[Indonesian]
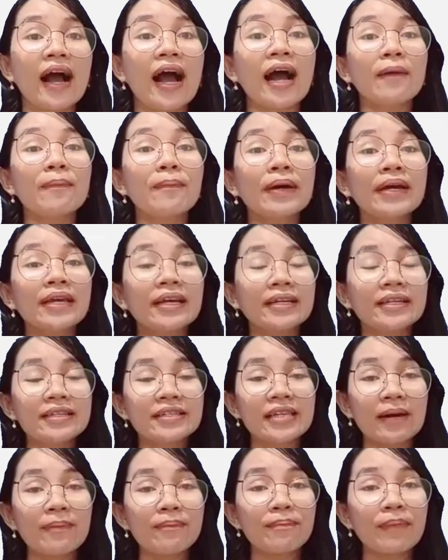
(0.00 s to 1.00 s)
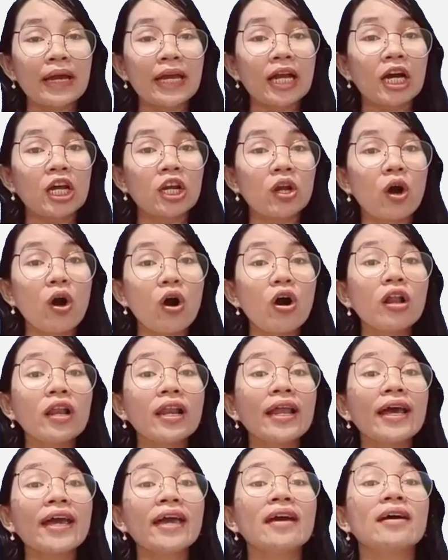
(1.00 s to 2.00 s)
apa yang disampaikan
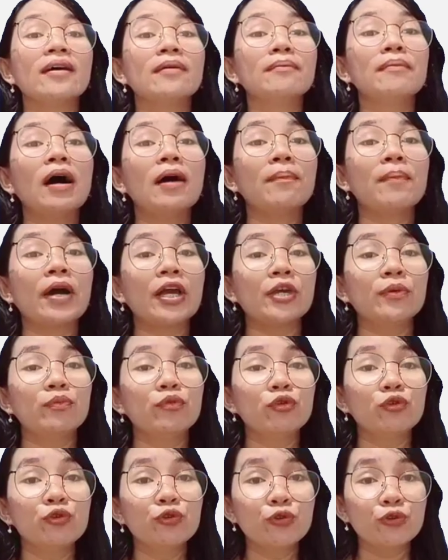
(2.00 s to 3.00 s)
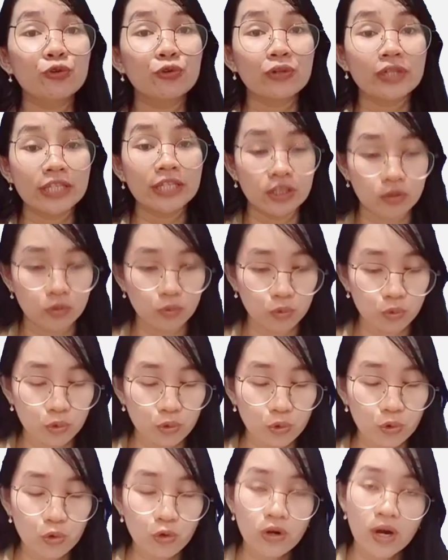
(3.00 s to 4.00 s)
oleh bapak ibu guru
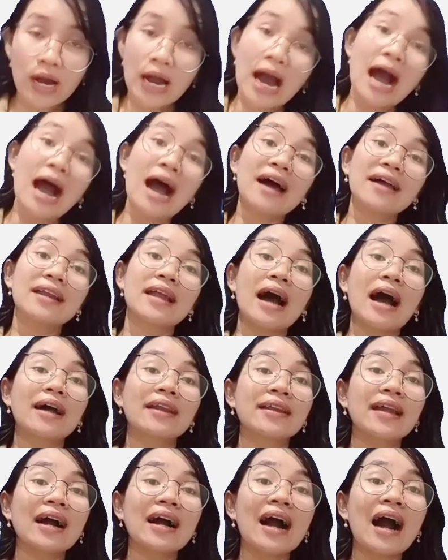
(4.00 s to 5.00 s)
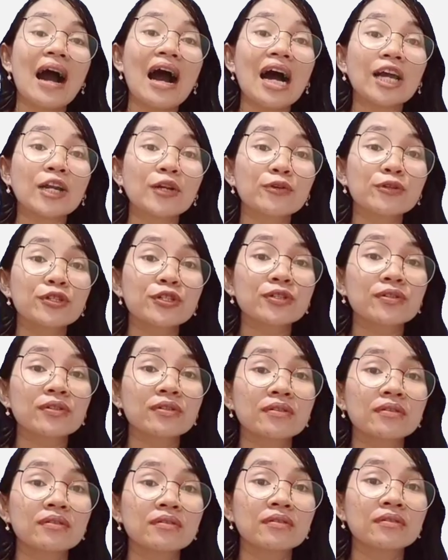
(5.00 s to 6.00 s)
itu anak-anak harus
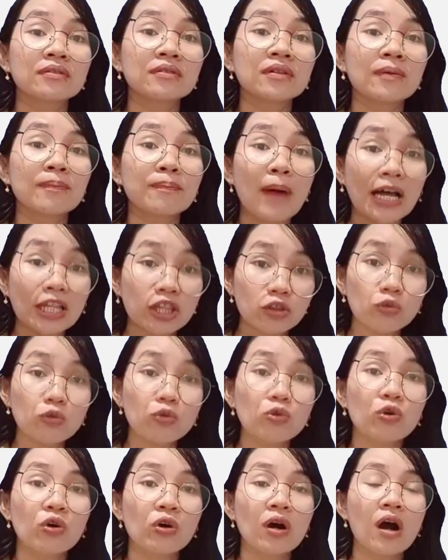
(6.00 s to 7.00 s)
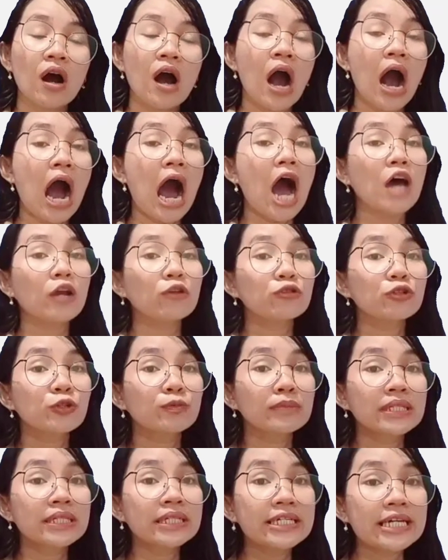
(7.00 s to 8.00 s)
patuh harus
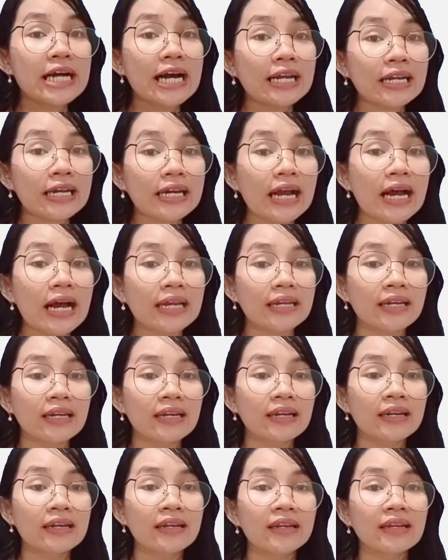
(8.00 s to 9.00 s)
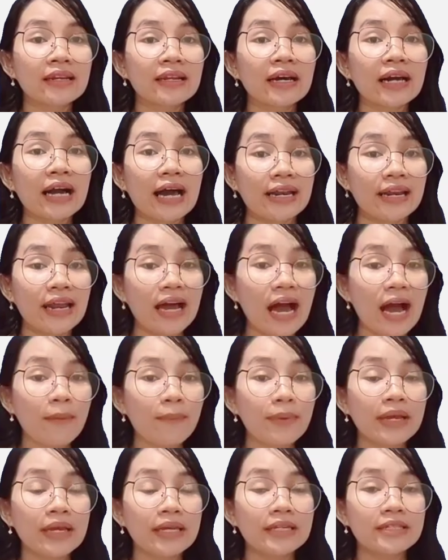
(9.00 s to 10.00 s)
mendengarkan karena
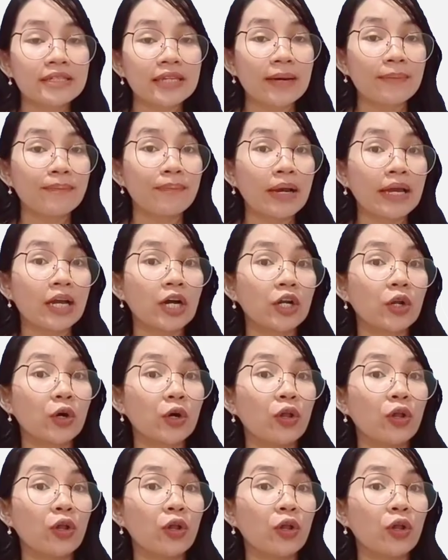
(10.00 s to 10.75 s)
apa yang disampaikan